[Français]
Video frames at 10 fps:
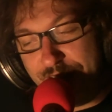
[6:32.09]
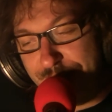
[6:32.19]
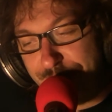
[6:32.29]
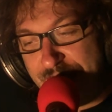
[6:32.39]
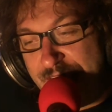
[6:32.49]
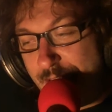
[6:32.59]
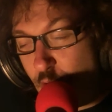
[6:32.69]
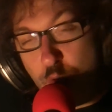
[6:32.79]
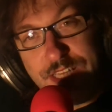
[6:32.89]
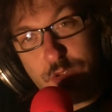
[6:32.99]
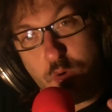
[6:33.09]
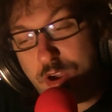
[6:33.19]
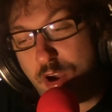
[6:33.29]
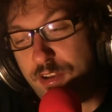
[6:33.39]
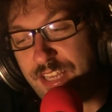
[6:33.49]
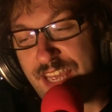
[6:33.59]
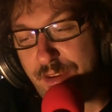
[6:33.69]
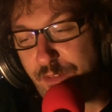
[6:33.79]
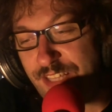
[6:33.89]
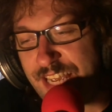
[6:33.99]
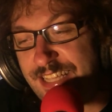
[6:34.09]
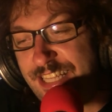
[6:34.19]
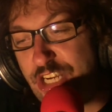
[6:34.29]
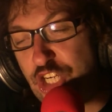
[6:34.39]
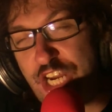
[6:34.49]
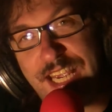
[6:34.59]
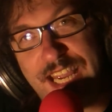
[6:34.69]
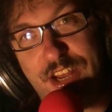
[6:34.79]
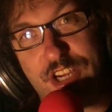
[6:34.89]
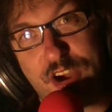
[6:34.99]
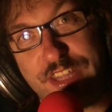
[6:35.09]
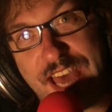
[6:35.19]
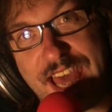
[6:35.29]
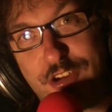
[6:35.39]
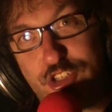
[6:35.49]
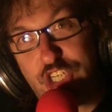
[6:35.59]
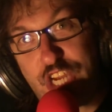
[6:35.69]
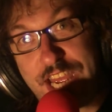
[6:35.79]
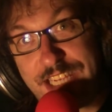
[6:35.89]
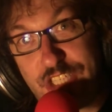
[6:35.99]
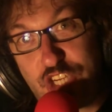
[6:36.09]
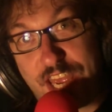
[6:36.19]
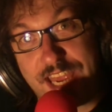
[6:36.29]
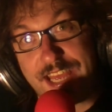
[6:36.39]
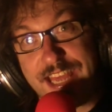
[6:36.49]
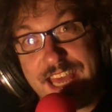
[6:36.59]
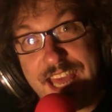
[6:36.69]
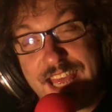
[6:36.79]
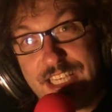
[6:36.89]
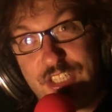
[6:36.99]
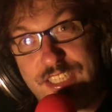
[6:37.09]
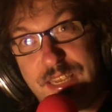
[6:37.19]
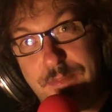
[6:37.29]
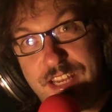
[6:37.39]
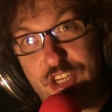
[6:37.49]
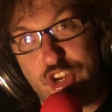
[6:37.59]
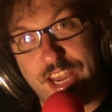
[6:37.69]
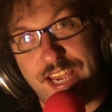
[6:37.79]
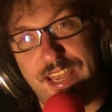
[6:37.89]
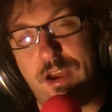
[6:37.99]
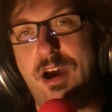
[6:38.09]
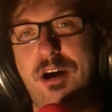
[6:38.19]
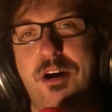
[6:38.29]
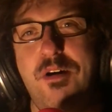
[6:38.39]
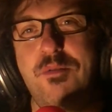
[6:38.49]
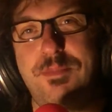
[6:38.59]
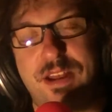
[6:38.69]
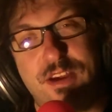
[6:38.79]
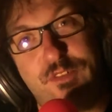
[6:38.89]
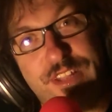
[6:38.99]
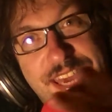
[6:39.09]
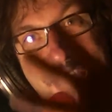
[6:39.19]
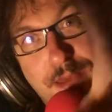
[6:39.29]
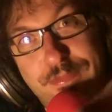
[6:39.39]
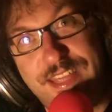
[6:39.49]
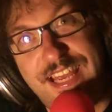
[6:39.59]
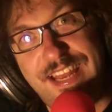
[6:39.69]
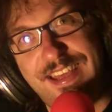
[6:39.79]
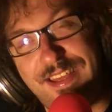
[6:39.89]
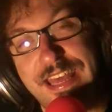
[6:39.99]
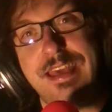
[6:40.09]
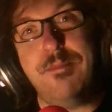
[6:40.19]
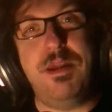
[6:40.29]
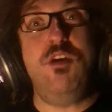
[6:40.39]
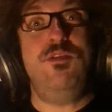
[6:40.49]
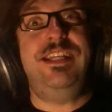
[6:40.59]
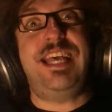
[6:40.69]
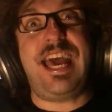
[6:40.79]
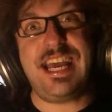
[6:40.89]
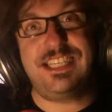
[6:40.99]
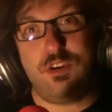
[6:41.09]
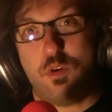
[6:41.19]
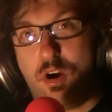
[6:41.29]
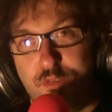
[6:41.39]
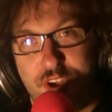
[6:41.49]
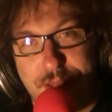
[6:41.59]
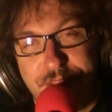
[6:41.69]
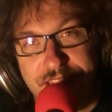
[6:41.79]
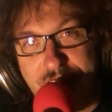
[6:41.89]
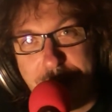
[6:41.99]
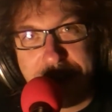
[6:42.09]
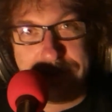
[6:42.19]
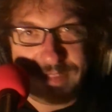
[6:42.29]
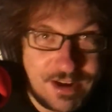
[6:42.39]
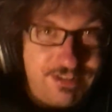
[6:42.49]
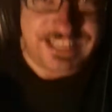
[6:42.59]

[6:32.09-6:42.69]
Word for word: Ouais. On est trop cadré. Il faudrait digérer le cadrage. Digère, digère. Est-ce que c'est bien digéré? Ah oui, mais là, il faudrait ramener le. Mais là, on est à radio. On va ramener quand même. Non, on